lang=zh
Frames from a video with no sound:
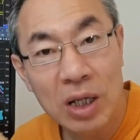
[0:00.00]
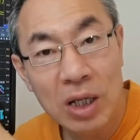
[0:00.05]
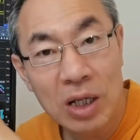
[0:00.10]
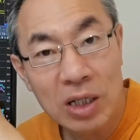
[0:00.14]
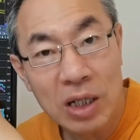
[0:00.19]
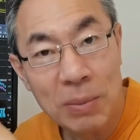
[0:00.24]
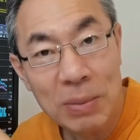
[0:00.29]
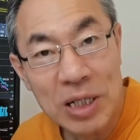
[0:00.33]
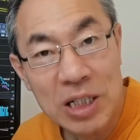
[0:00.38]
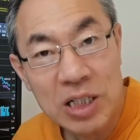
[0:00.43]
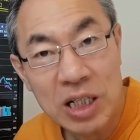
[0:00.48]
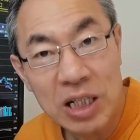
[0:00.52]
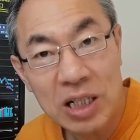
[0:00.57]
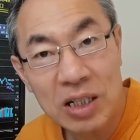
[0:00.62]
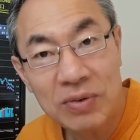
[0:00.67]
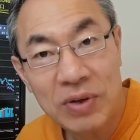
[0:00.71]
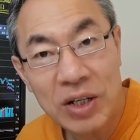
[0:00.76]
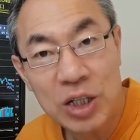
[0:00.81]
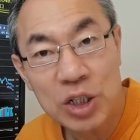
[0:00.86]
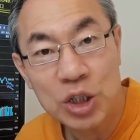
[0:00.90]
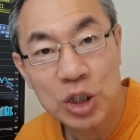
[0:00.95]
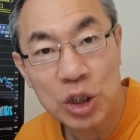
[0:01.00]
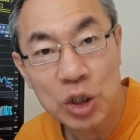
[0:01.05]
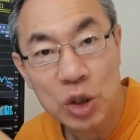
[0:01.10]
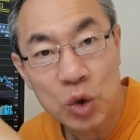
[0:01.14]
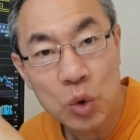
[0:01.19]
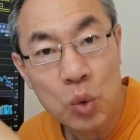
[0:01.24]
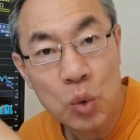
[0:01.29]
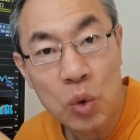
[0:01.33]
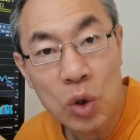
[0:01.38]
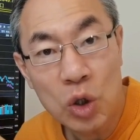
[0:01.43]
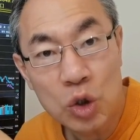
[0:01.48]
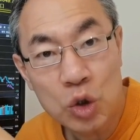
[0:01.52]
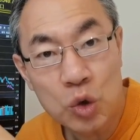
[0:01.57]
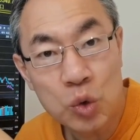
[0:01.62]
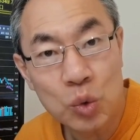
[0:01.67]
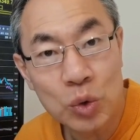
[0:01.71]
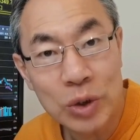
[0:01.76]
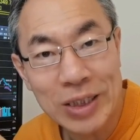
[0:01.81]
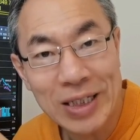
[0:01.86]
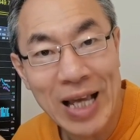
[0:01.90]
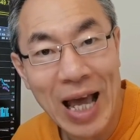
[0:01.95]
那么这个位置多
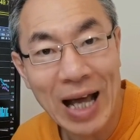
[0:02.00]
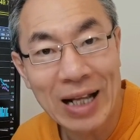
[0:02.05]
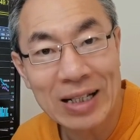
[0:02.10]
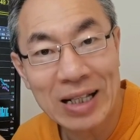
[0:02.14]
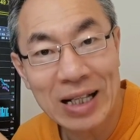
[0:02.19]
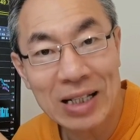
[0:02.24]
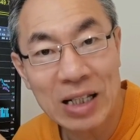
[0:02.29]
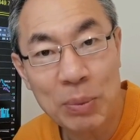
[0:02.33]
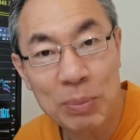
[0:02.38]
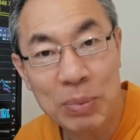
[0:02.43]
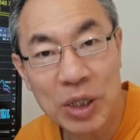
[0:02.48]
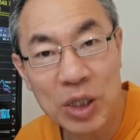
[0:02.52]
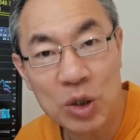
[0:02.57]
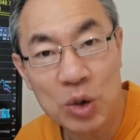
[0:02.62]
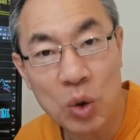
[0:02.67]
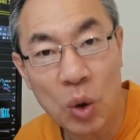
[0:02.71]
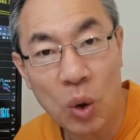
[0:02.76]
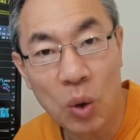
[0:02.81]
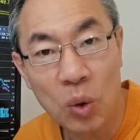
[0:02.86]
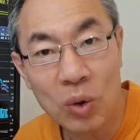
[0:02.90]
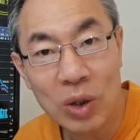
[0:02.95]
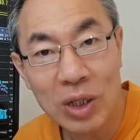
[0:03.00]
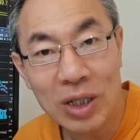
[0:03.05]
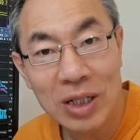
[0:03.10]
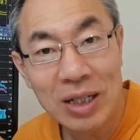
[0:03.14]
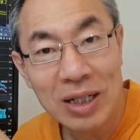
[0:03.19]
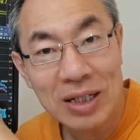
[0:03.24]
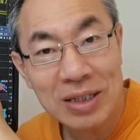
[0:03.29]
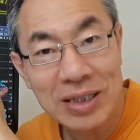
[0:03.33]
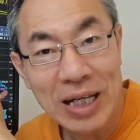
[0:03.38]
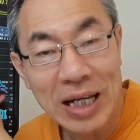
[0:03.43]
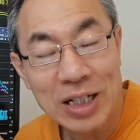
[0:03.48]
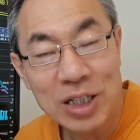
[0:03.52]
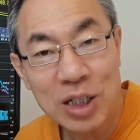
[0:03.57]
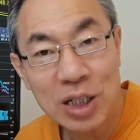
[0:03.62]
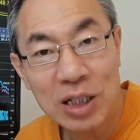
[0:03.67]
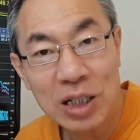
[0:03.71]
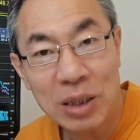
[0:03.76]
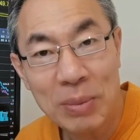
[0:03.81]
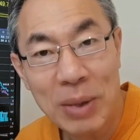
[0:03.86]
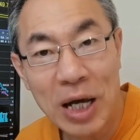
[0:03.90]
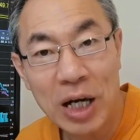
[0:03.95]
数下跌的品种。在这
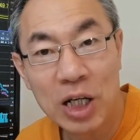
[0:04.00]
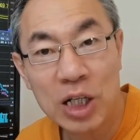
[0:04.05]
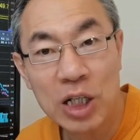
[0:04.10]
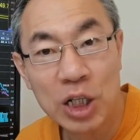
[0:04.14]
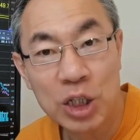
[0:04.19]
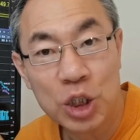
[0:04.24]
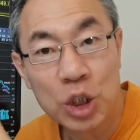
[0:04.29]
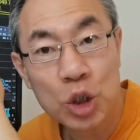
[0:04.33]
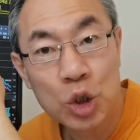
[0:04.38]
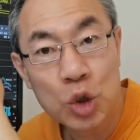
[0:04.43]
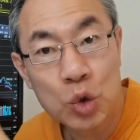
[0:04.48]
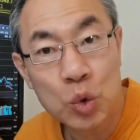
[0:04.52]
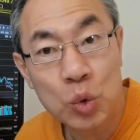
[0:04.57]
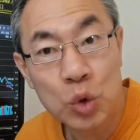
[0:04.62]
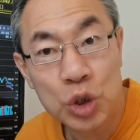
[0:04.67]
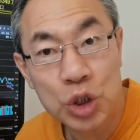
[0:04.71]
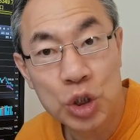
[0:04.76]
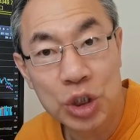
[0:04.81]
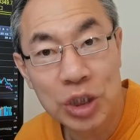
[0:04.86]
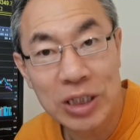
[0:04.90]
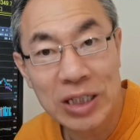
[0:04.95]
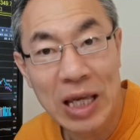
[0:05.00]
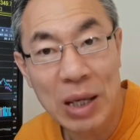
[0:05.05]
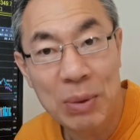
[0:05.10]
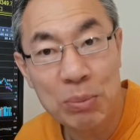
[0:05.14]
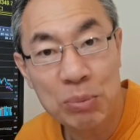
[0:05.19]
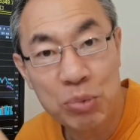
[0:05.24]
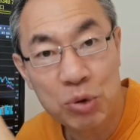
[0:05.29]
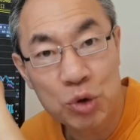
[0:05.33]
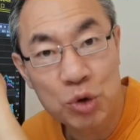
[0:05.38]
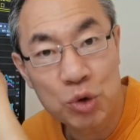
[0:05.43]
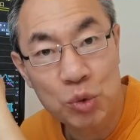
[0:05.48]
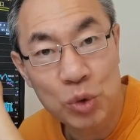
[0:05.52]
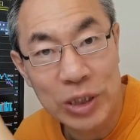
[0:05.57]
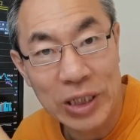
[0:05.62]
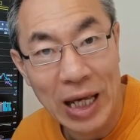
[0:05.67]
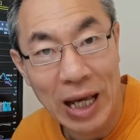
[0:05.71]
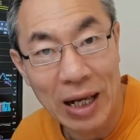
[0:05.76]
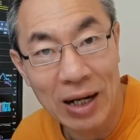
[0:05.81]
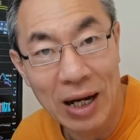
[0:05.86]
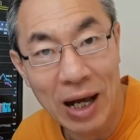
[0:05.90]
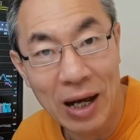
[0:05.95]
里面可是输时间不输
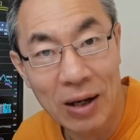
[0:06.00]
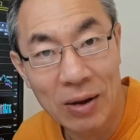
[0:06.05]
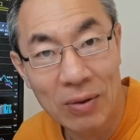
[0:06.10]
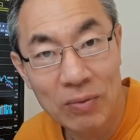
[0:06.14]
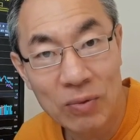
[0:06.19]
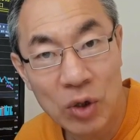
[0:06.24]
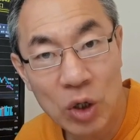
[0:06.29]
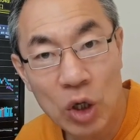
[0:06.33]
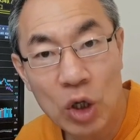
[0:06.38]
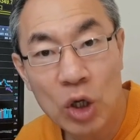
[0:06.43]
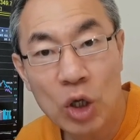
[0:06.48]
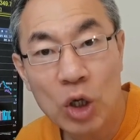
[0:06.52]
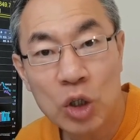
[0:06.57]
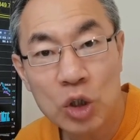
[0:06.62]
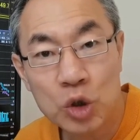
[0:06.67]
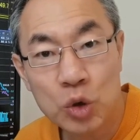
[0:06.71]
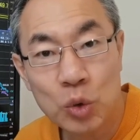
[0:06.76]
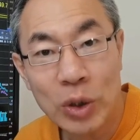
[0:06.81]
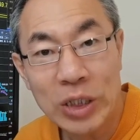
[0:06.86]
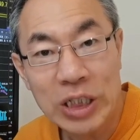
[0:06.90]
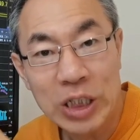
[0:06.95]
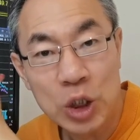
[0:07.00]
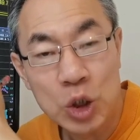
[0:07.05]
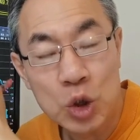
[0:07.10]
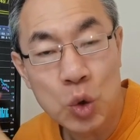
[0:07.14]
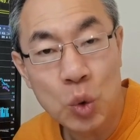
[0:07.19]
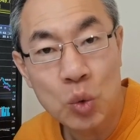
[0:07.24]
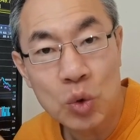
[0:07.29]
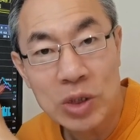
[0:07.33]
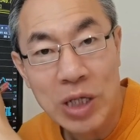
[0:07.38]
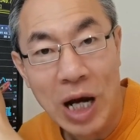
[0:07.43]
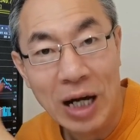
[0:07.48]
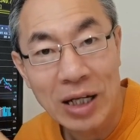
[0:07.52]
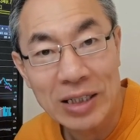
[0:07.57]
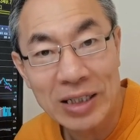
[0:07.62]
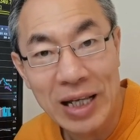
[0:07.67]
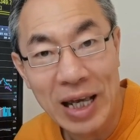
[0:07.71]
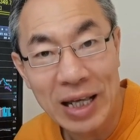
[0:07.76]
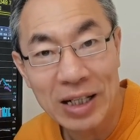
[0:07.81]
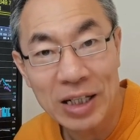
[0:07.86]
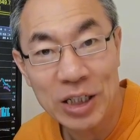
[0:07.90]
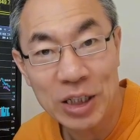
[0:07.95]
钱了，所以中长
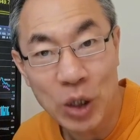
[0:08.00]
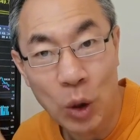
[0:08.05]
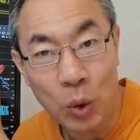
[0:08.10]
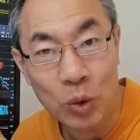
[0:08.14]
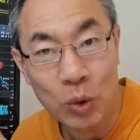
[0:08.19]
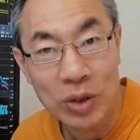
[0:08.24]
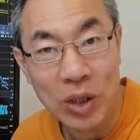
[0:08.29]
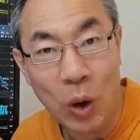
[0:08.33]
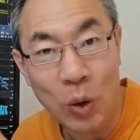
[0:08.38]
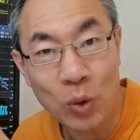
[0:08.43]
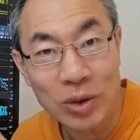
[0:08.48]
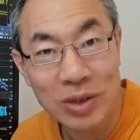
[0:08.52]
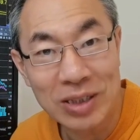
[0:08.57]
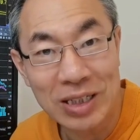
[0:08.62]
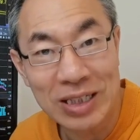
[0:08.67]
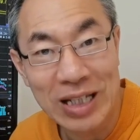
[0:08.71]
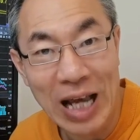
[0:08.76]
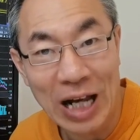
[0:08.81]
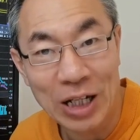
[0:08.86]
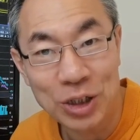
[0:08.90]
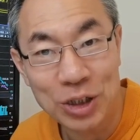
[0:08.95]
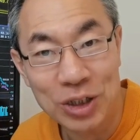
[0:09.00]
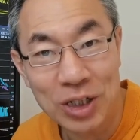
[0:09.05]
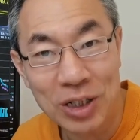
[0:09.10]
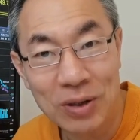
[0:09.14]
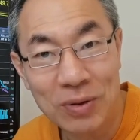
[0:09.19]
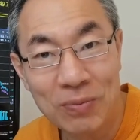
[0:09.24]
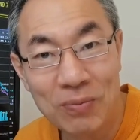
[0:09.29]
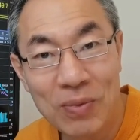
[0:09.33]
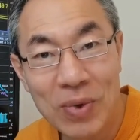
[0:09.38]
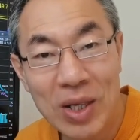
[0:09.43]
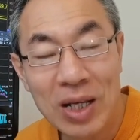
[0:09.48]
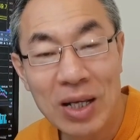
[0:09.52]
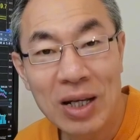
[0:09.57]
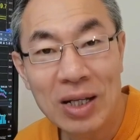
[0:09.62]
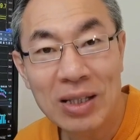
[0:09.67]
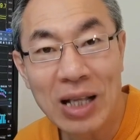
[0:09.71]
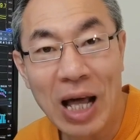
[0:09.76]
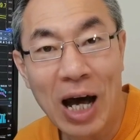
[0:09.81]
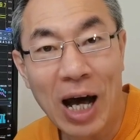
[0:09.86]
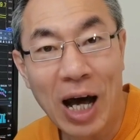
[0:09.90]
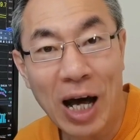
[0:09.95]
线有投资价值。
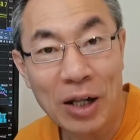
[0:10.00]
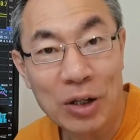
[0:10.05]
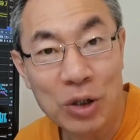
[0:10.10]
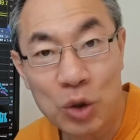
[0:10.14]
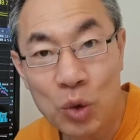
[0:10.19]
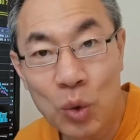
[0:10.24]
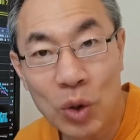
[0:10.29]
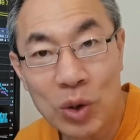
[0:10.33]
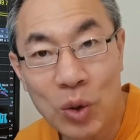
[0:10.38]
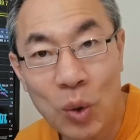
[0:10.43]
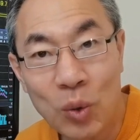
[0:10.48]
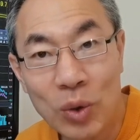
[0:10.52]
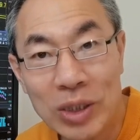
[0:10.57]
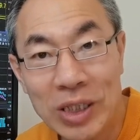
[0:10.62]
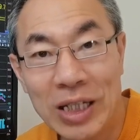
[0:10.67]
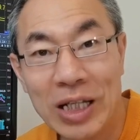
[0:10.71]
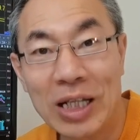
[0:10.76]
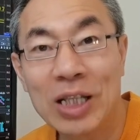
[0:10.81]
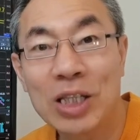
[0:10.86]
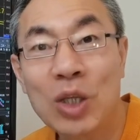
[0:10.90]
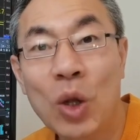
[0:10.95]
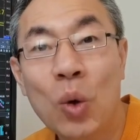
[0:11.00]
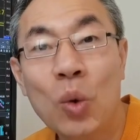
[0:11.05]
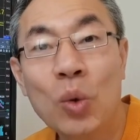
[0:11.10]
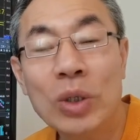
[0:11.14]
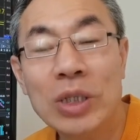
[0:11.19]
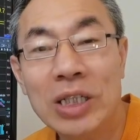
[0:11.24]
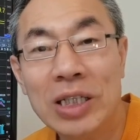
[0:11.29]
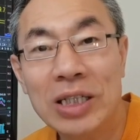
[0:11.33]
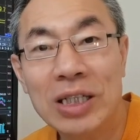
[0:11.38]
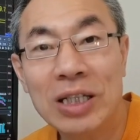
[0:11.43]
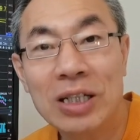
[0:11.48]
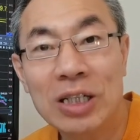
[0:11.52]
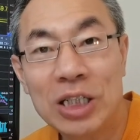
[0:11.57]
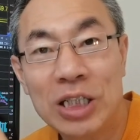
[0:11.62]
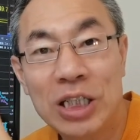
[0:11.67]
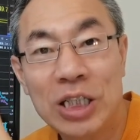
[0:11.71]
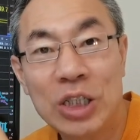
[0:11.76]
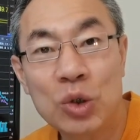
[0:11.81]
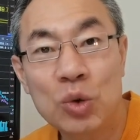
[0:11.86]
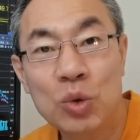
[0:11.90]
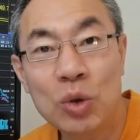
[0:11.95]
那很多东西都已经
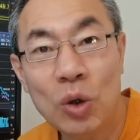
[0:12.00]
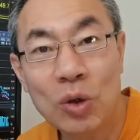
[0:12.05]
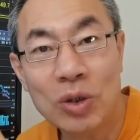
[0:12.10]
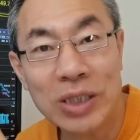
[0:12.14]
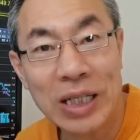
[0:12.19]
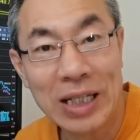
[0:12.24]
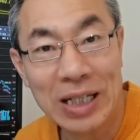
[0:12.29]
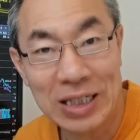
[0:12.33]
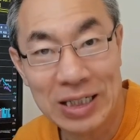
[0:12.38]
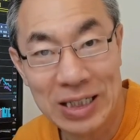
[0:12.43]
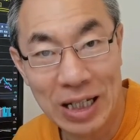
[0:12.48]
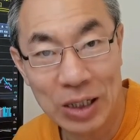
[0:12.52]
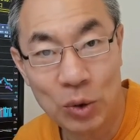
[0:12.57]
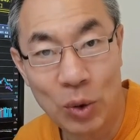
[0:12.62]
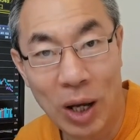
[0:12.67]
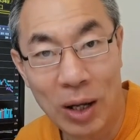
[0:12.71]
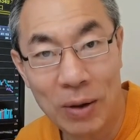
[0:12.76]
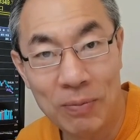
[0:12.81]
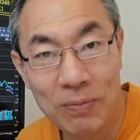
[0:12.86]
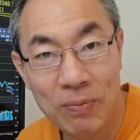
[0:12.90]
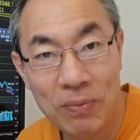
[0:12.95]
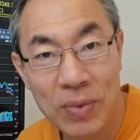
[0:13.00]
进入到这个阶段。